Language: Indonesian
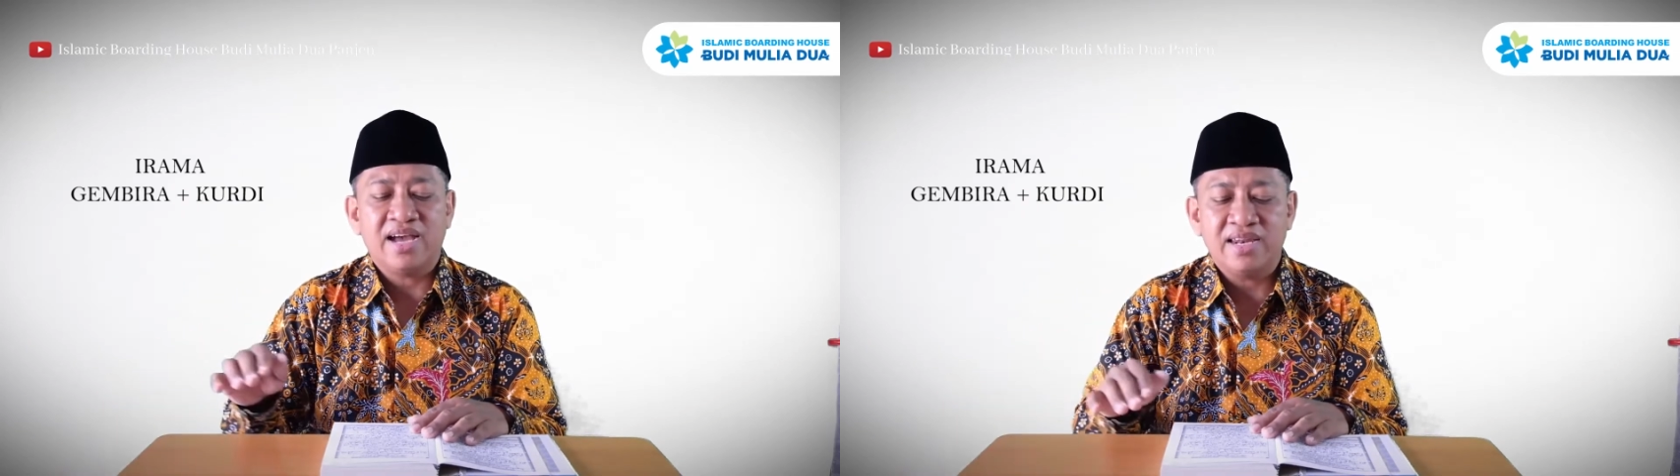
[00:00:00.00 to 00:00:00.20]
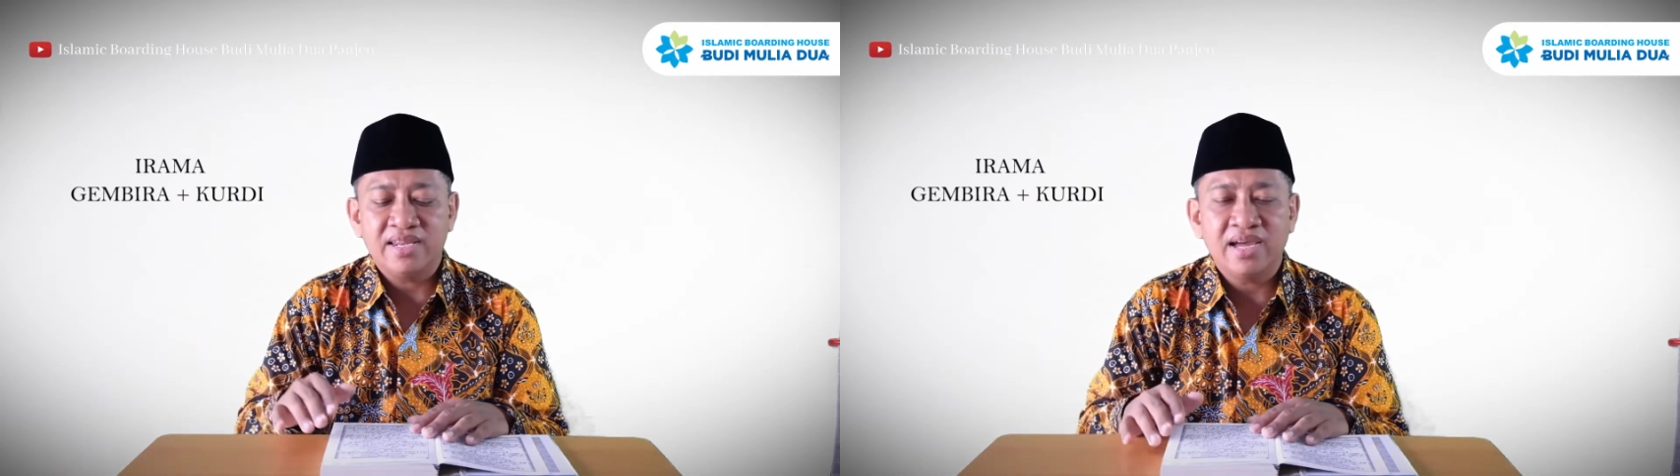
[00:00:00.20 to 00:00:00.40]

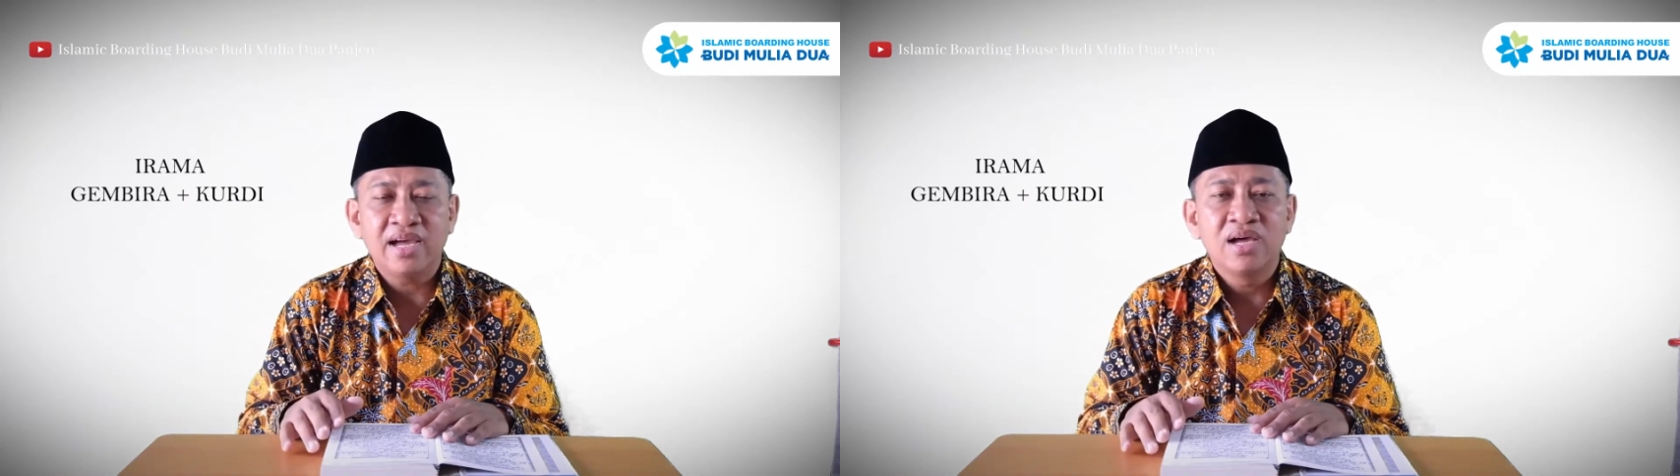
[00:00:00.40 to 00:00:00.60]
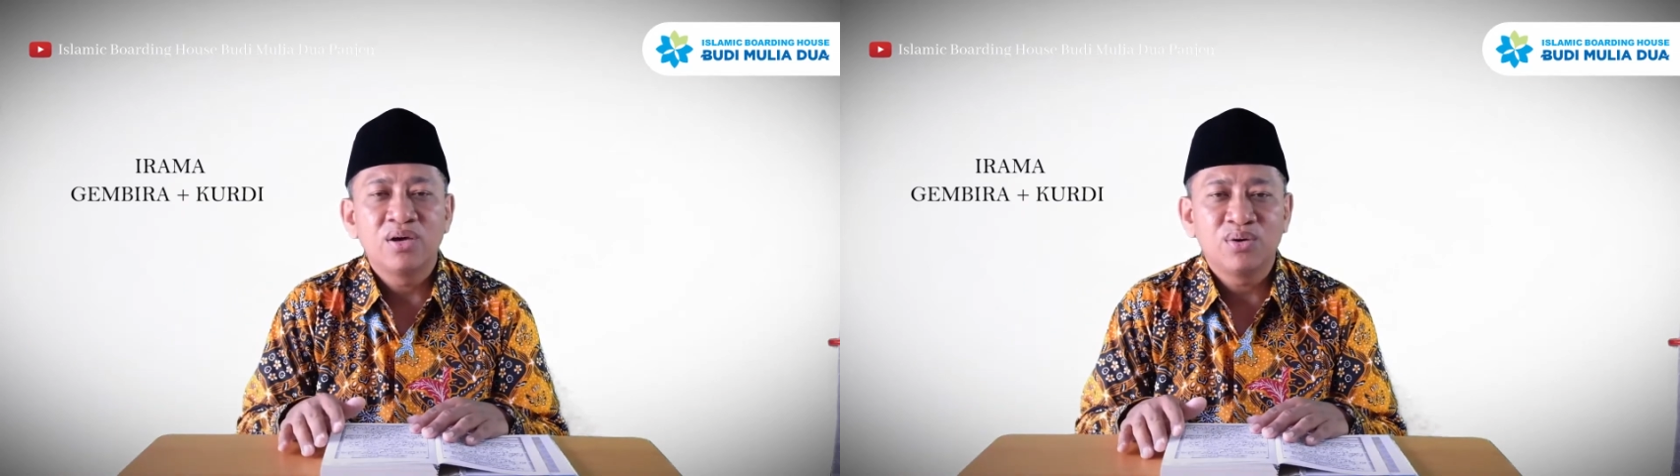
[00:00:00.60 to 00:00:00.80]
ada
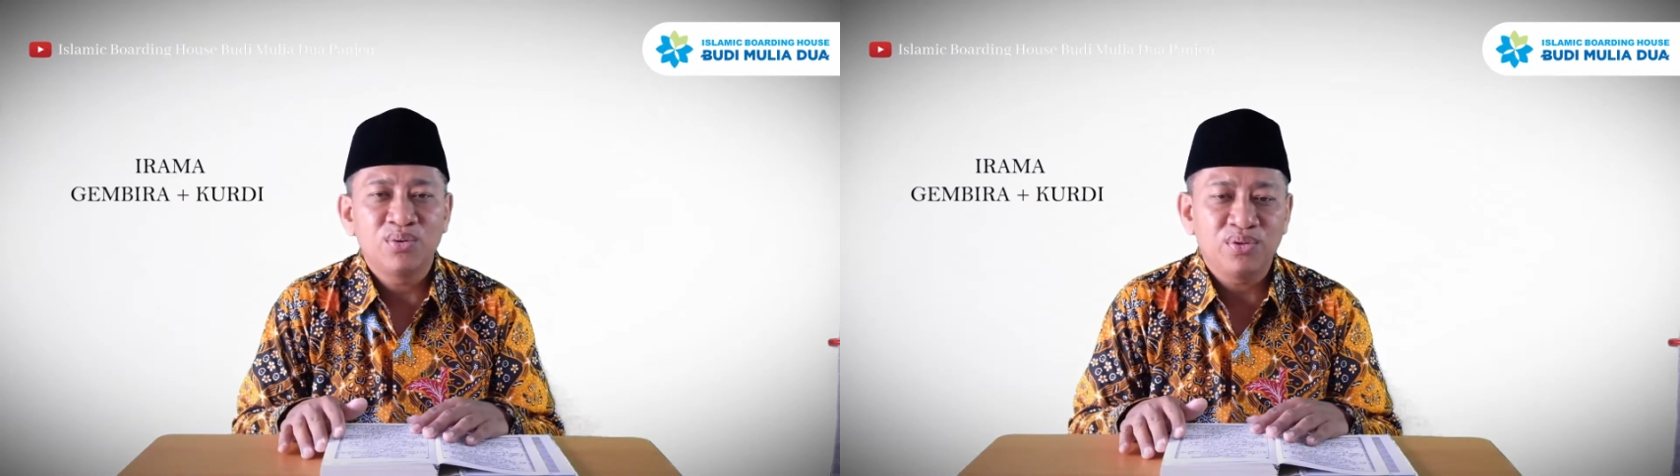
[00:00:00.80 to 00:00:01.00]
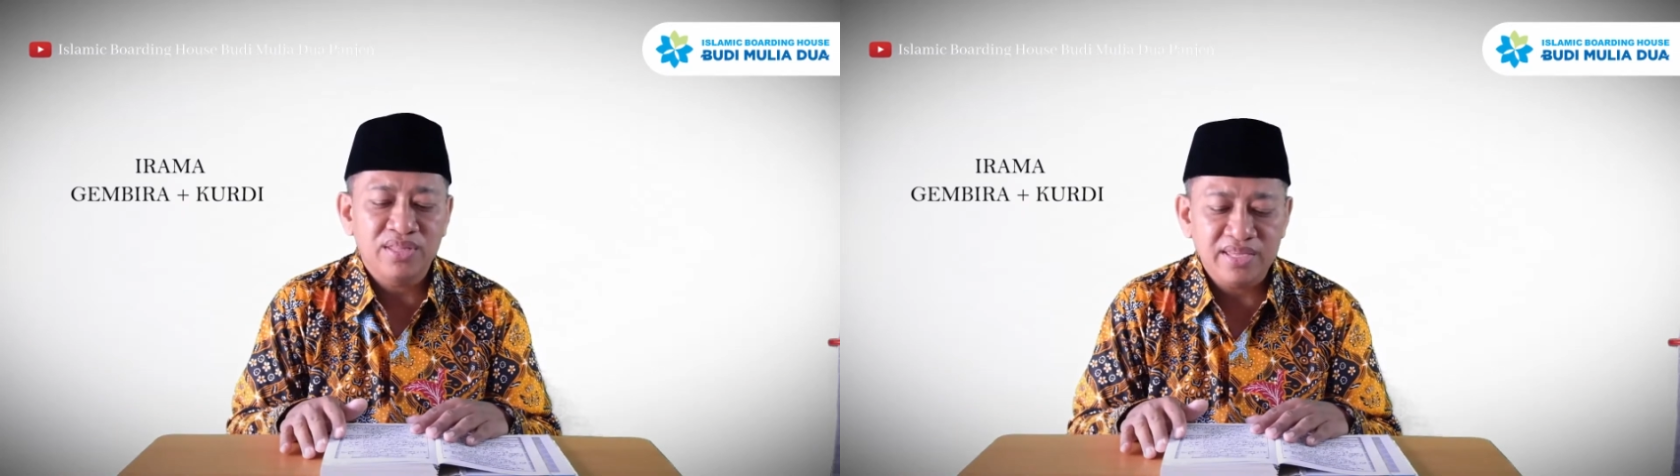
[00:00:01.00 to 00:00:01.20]

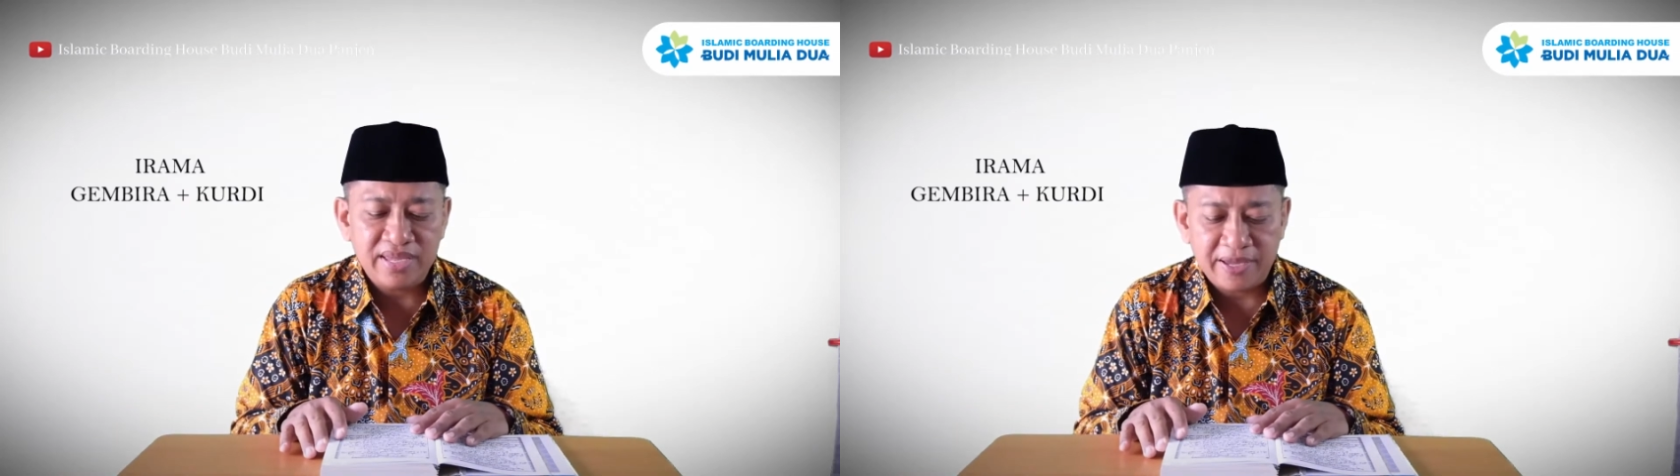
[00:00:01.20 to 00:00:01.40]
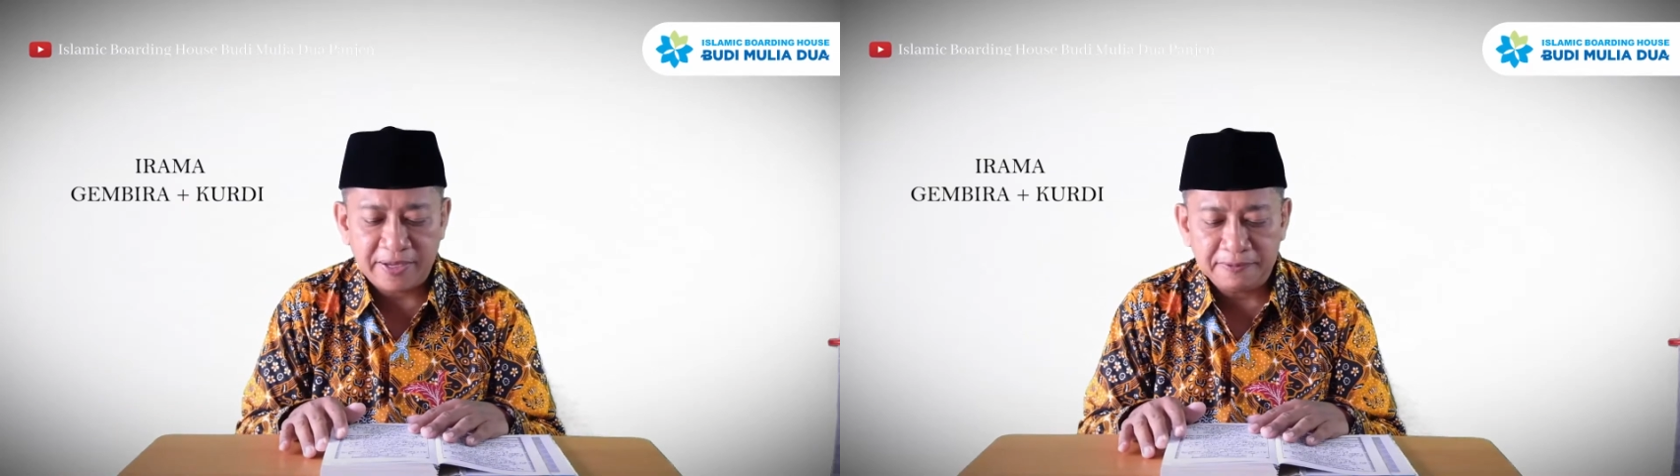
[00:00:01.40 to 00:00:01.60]

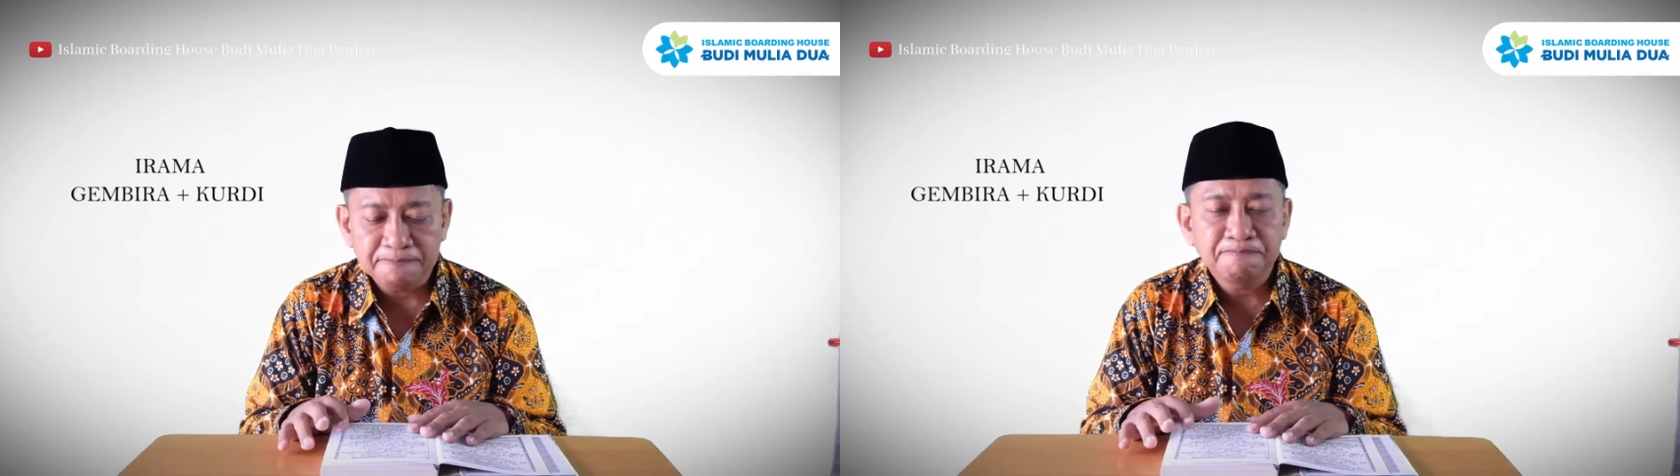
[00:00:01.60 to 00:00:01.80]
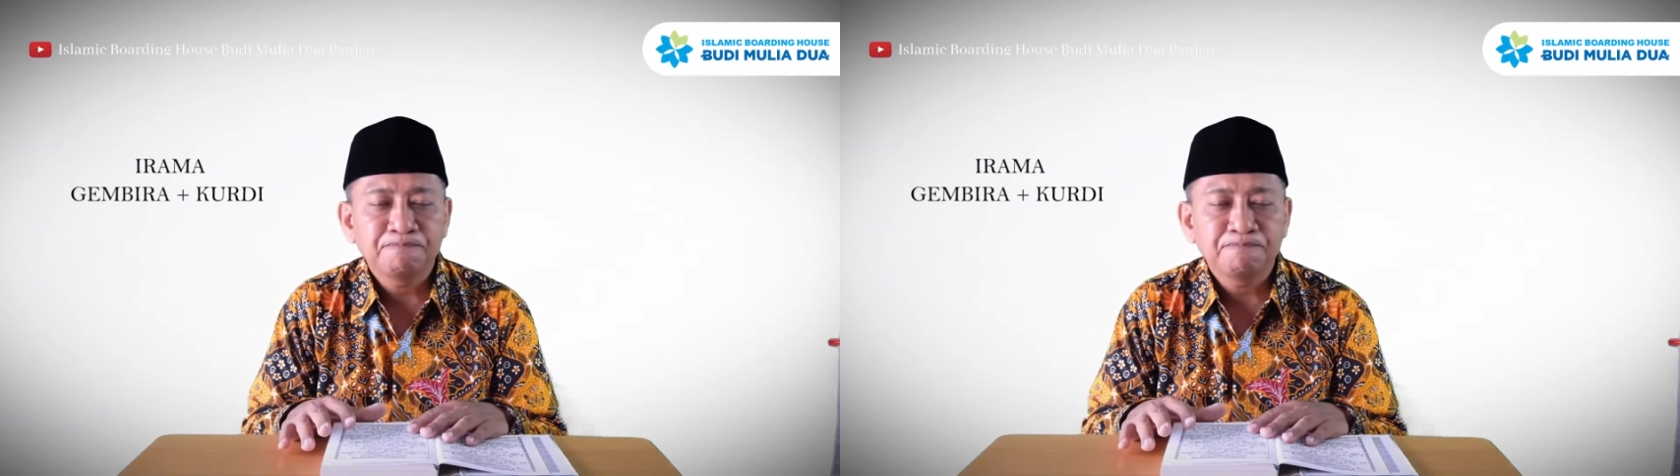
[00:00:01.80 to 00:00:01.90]
kurdinya